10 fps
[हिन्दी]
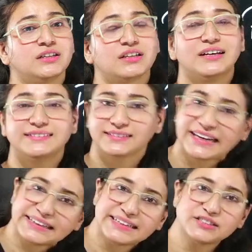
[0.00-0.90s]
आपका
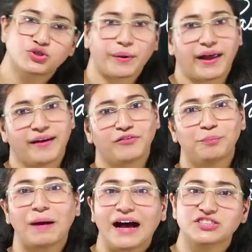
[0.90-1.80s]
सेंटेंस जो है वो
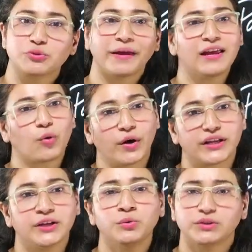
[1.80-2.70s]
पास्ट में ही
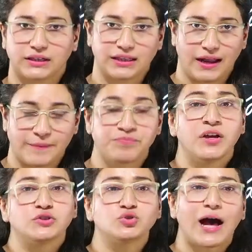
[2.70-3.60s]
कंटिन्यू करता है
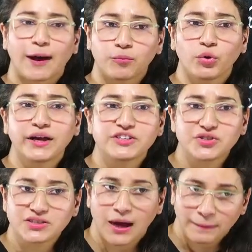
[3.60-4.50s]
सो so, आपको ये
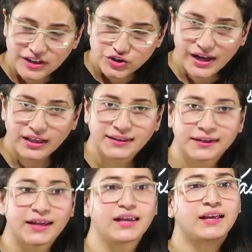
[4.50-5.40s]
चीज़ हमेशा याद रखनी
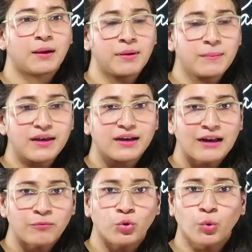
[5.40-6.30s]
है कि कभी भी अगर
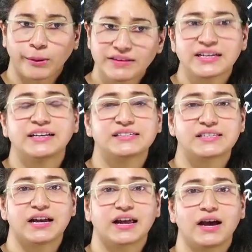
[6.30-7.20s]
आपको कोई भी सेंटेंस
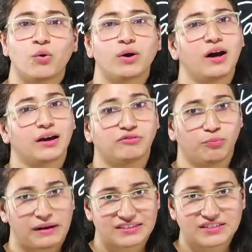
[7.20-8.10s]
दिया गया होगा अगर वो
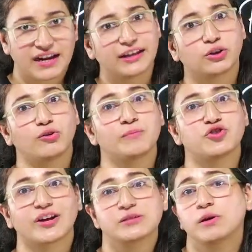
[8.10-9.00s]
पास्ट का है तो वो हमेशा
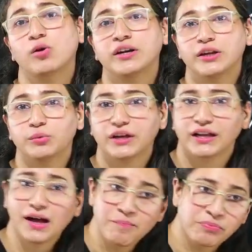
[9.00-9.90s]
किस में कंटिन्यू
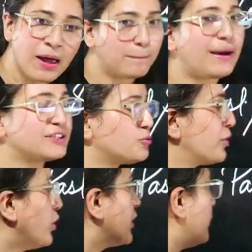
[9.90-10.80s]
करेगा पास्ट में कंटिन्यू